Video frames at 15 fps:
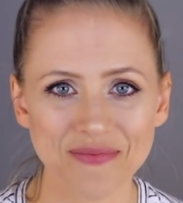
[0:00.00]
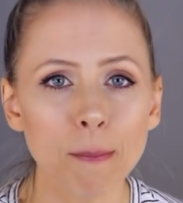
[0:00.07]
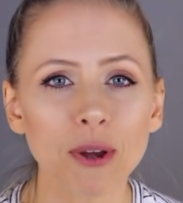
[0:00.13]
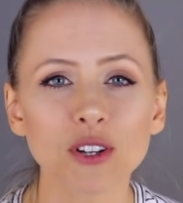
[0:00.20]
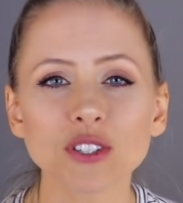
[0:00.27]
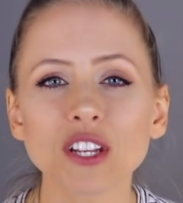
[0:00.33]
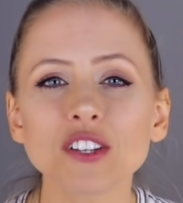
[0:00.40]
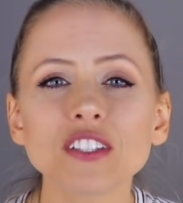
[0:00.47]

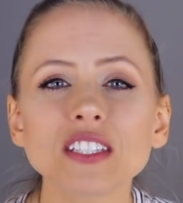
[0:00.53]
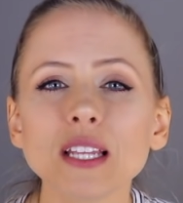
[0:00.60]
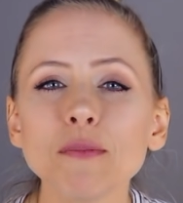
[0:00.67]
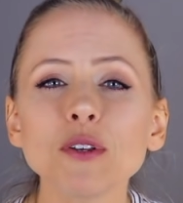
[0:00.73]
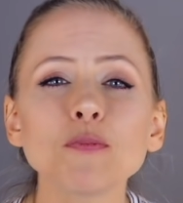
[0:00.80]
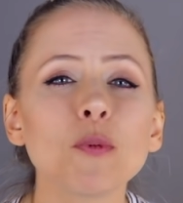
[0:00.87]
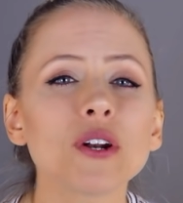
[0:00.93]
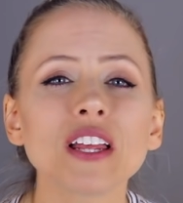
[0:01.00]
Pero si nos
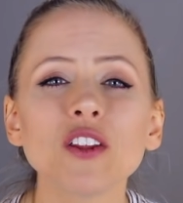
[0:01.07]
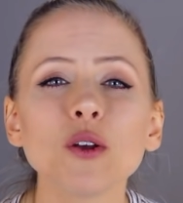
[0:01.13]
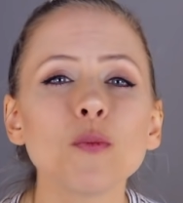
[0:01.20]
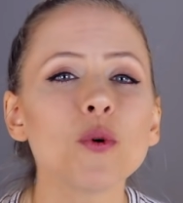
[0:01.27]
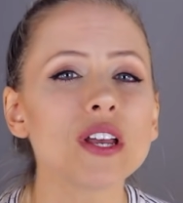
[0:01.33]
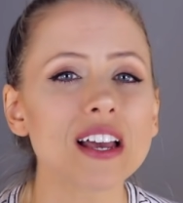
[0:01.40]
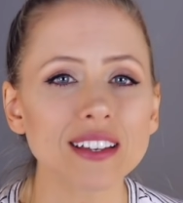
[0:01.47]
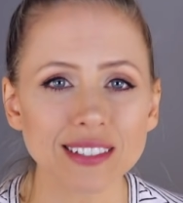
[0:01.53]
estamos poniendo
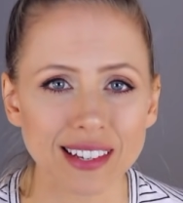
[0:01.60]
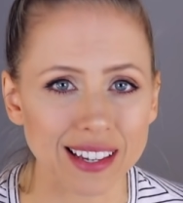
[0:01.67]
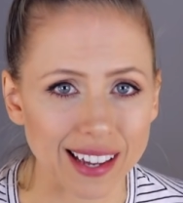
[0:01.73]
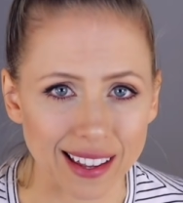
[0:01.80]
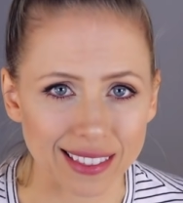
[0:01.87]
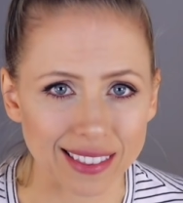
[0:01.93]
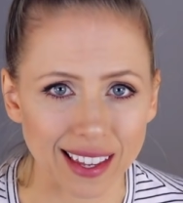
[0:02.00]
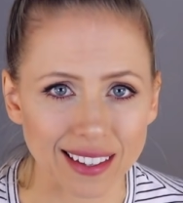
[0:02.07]
muy
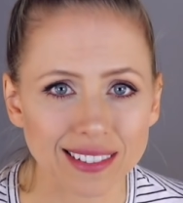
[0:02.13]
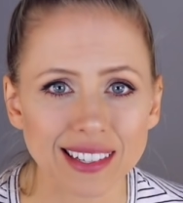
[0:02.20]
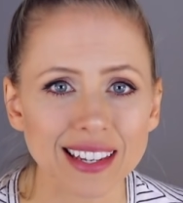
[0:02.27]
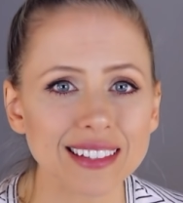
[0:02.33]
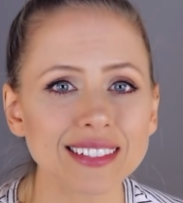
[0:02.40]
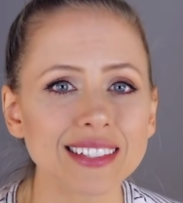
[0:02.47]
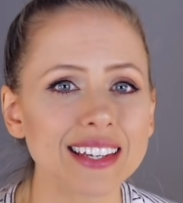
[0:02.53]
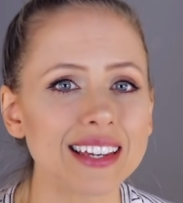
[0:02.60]
exigentes
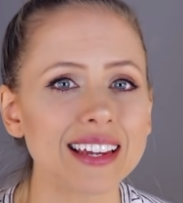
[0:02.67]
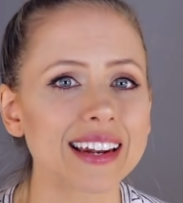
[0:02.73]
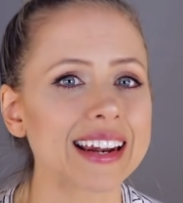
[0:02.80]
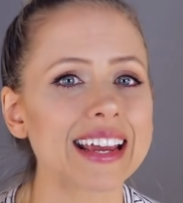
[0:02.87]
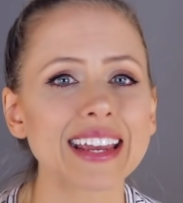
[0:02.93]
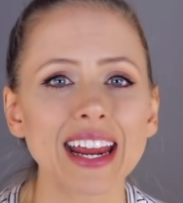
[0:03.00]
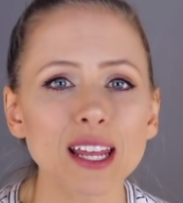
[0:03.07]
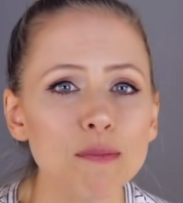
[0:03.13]
y si
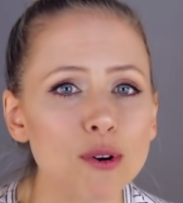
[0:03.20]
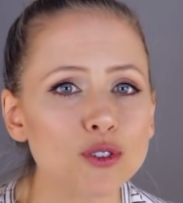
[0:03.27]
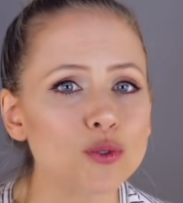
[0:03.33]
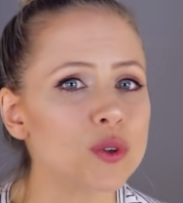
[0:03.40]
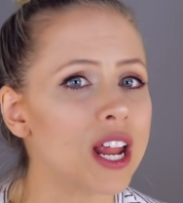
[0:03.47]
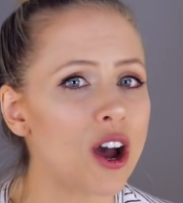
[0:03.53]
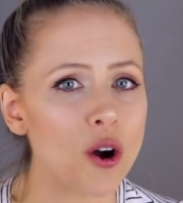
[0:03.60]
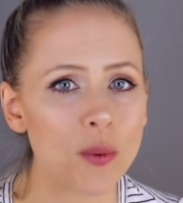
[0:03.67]
requerimos
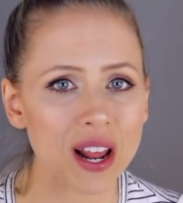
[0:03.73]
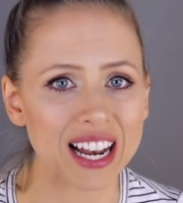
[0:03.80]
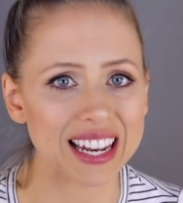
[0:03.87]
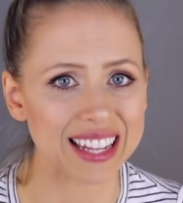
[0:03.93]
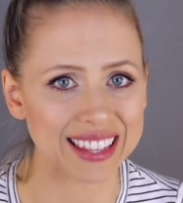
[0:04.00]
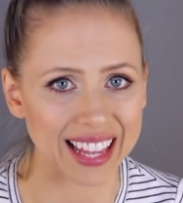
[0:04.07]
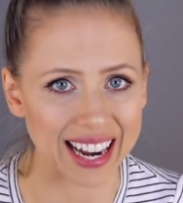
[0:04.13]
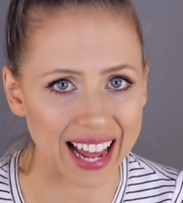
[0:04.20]
una obra
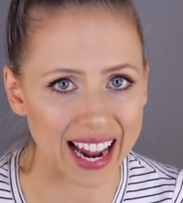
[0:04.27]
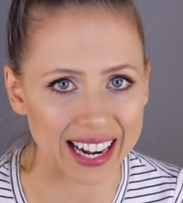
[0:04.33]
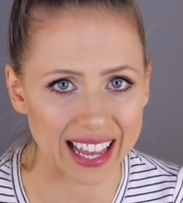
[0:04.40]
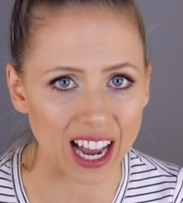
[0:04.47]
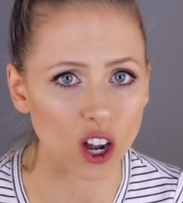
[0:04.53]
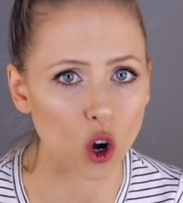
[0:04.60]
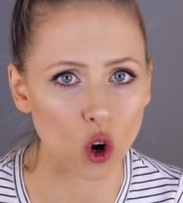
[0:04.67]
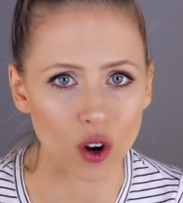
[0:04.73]

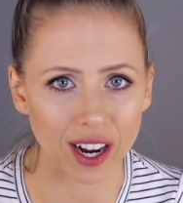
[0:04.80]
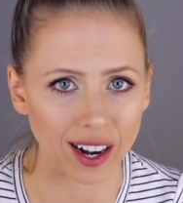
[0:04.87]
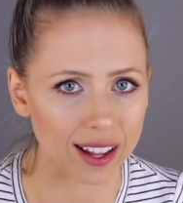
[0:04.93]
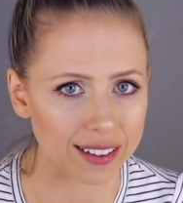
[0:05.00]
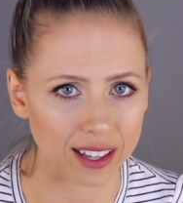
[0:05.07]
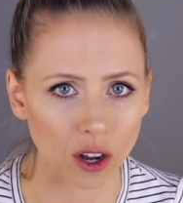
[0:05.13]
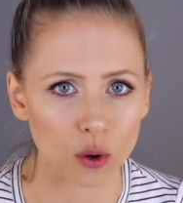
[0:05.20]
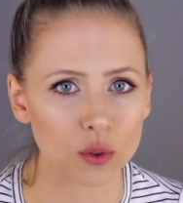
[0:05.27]
literaria concreta,